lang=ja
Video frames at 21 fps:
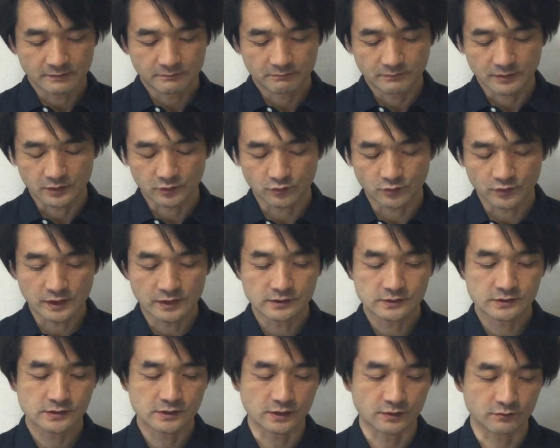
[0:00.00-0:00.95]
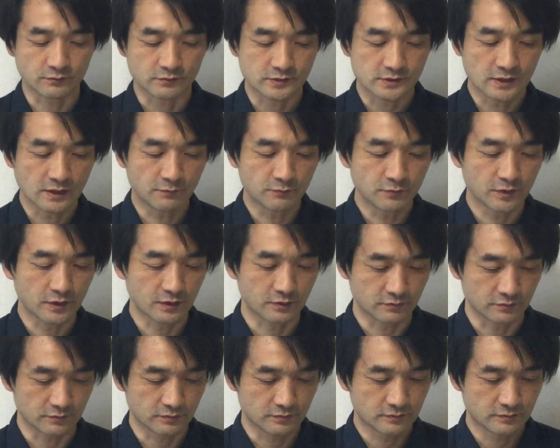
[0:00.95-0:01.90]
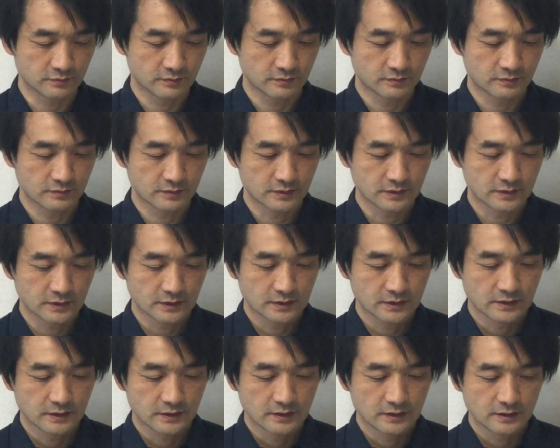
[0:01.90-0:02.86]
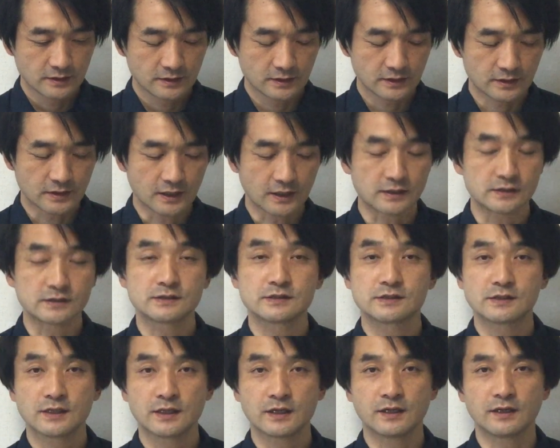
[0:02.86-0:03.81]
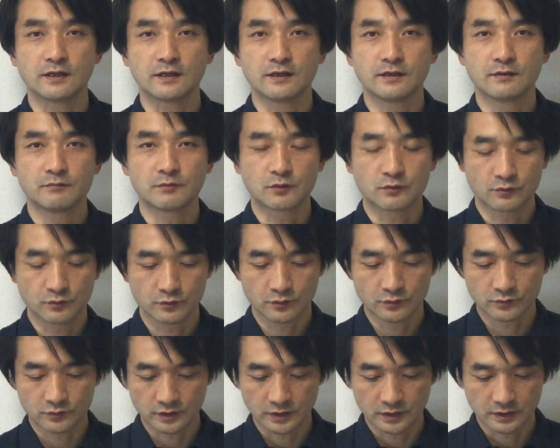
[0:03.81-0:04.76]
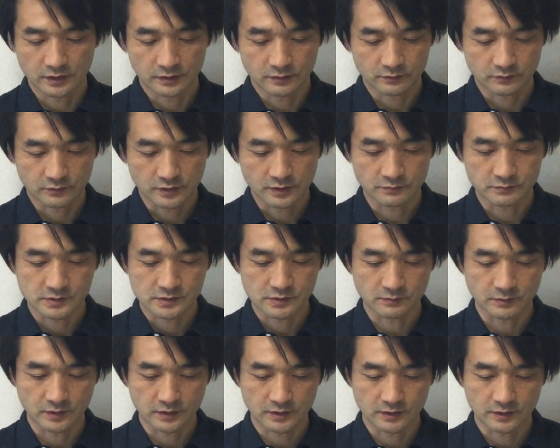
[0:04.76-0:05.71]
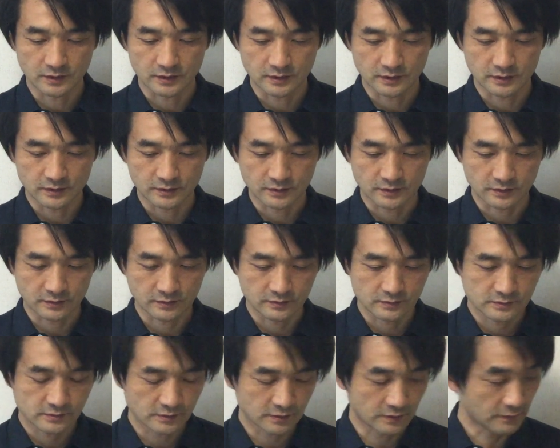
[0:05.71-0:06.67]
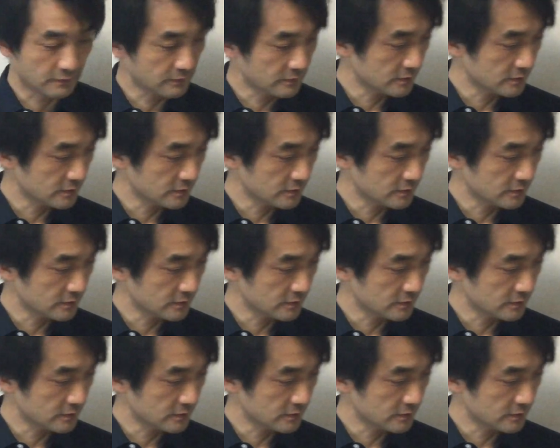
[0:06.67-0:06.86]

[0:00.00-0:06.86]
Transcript: まあ、預言者のサムエルに対して、まあ、このようにあの神様が語られたんですね。